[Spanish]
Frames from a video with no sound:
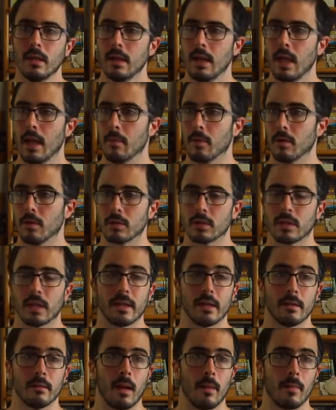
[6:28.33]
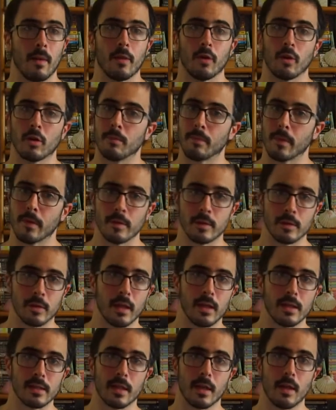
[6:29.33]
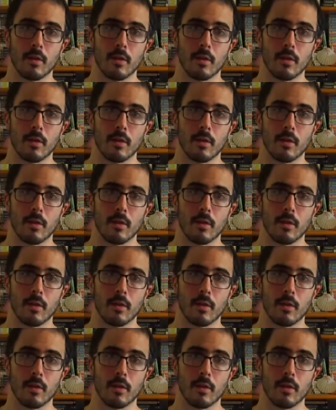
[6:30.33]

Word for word: hemos eh, hablado con profesionales de la